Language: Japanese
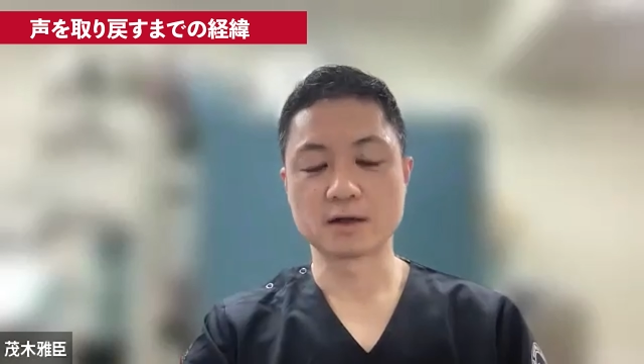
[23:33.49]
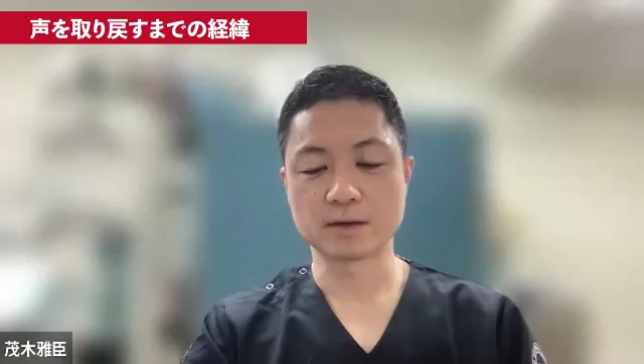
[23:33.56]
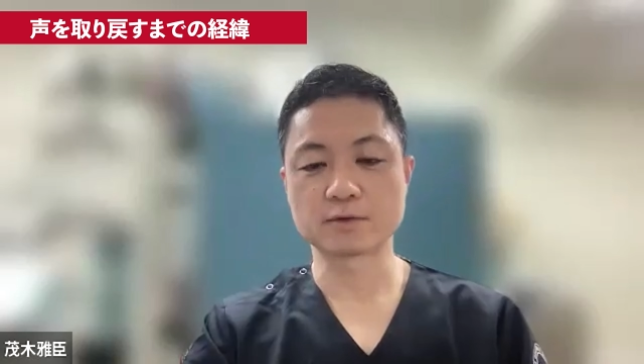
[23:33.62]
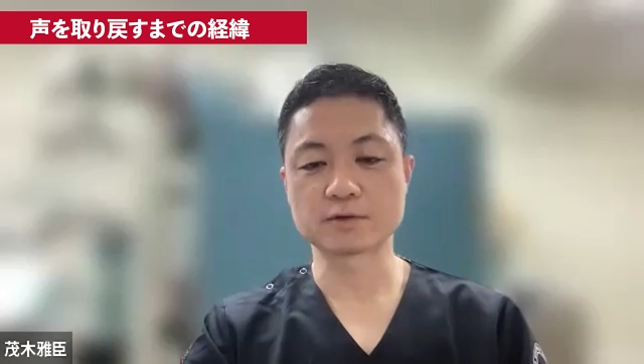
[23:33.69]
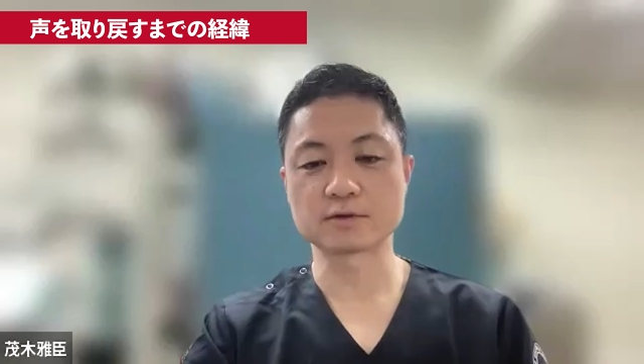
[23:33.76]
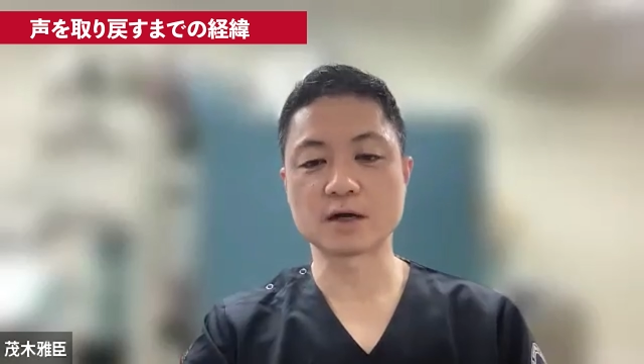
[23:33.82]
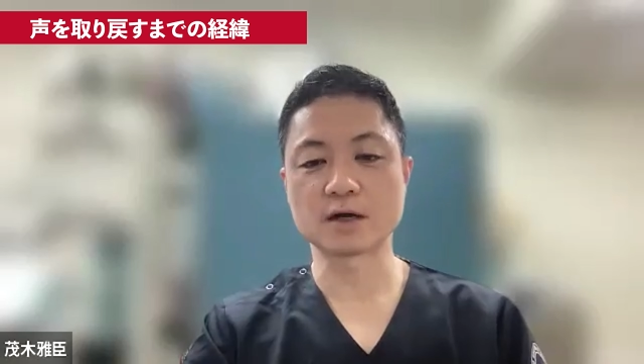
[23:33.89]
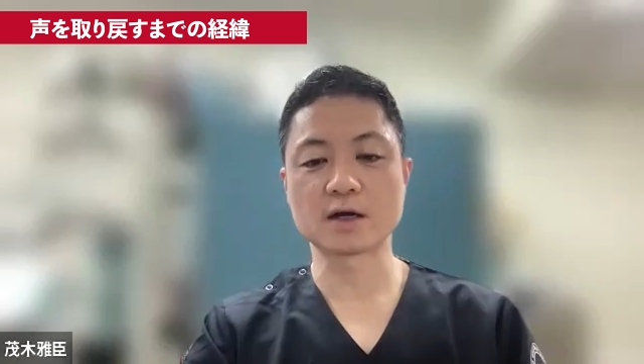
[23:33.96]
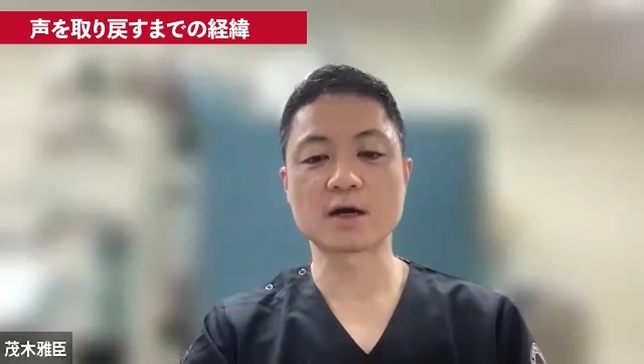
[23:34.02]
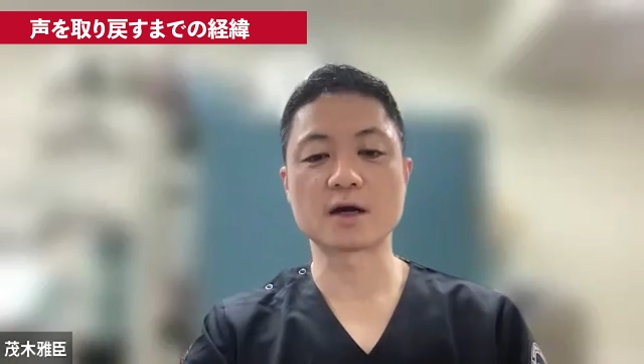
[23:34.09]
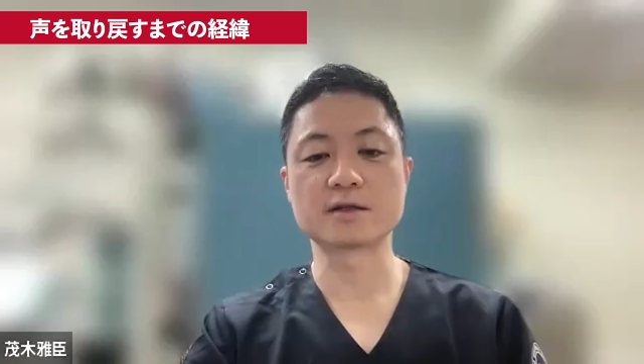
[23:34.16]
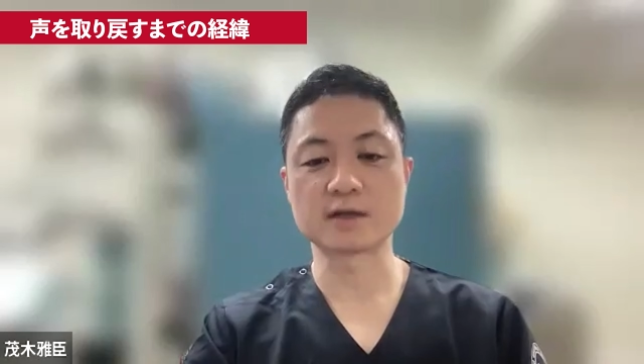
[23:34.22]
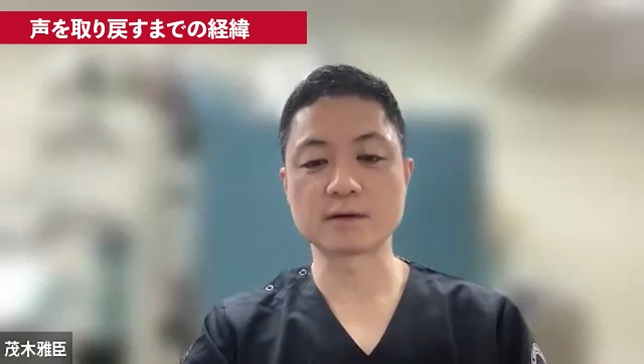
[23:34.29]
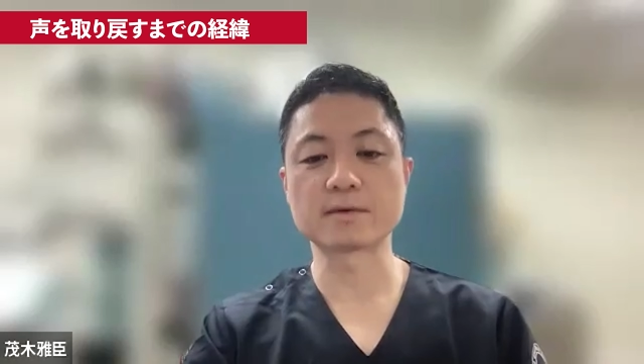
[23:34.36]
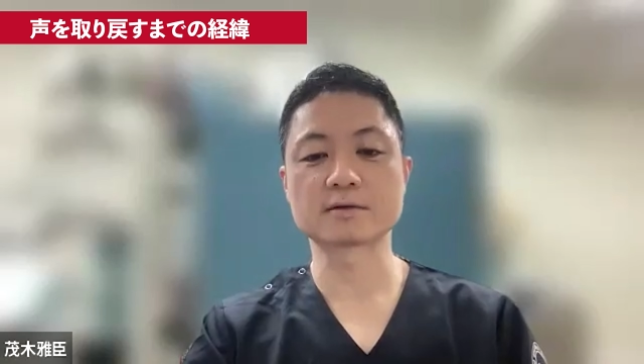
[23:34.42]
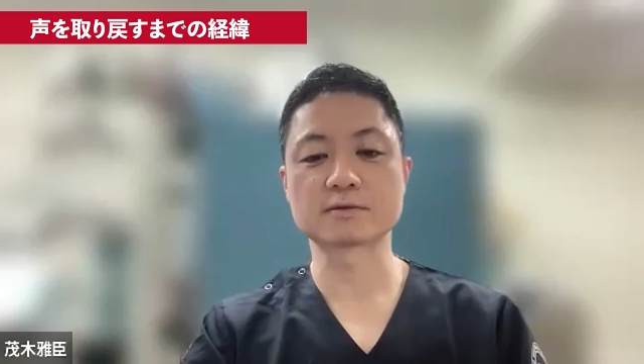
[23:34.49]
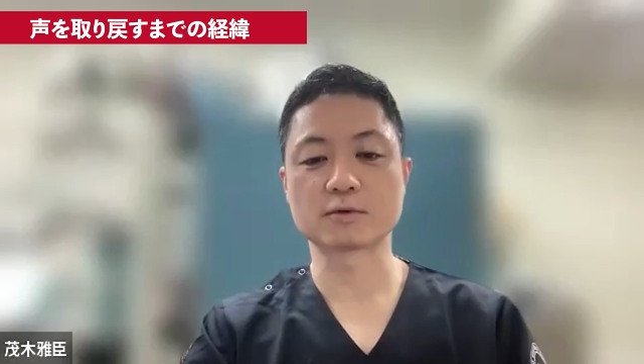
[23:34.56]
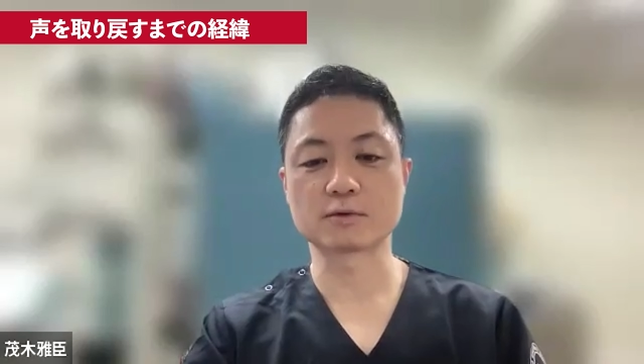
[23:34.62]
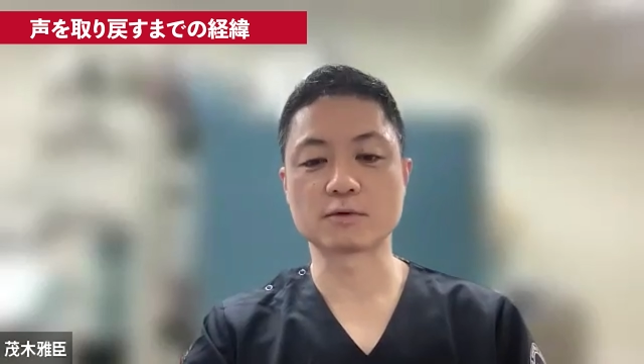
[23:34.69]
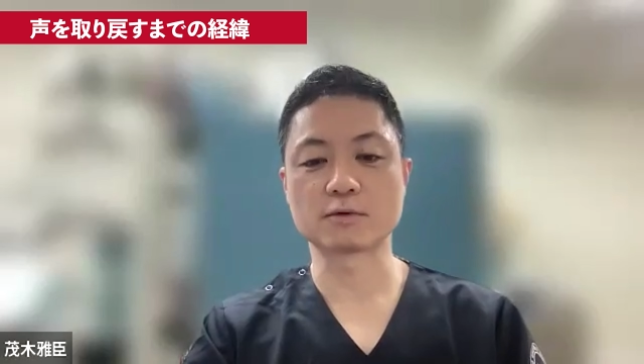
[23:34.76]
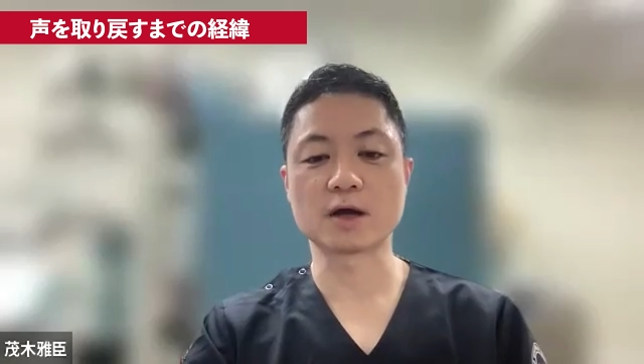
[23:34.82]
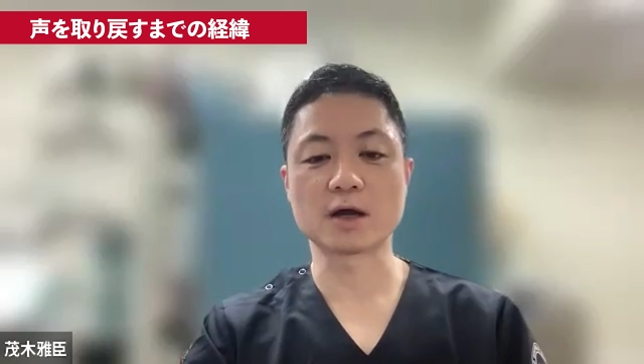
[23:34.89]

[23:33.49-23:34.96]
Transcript: でもちろん穴が開いてればそこを